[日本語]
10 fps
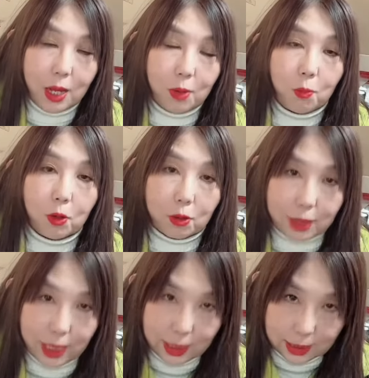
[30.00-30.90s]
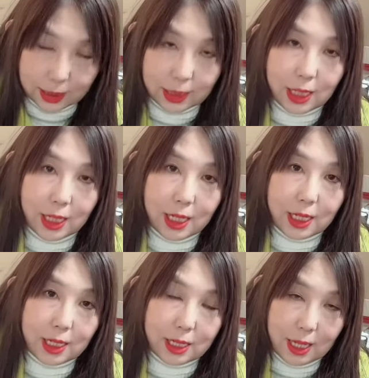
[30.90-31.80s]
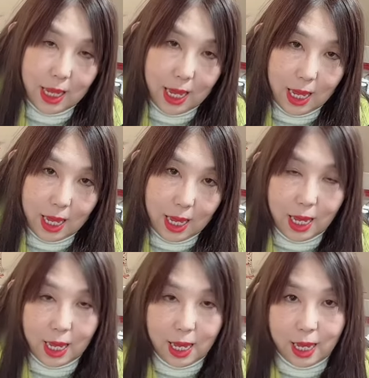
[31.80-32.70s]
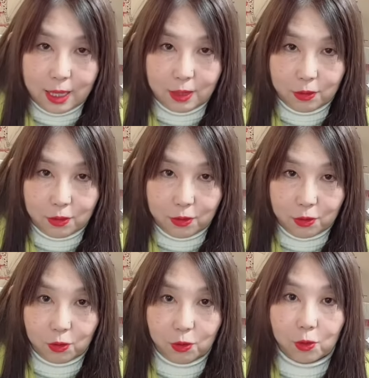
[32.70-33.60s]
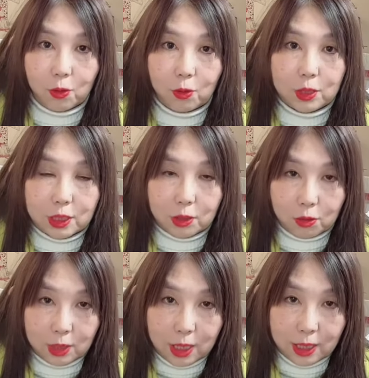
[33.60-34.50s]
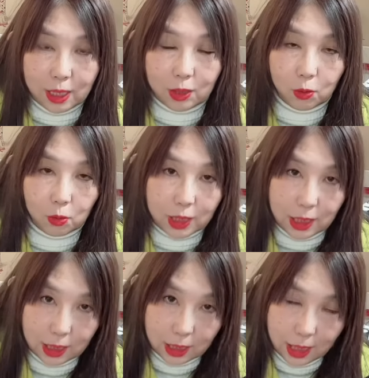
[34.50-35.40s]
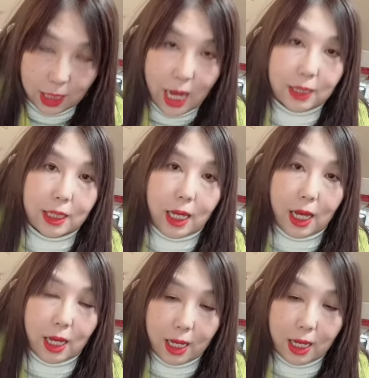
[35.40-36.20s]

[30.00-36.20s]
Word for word: 模様ですえー、ちょっと落ち込んでた時に朝、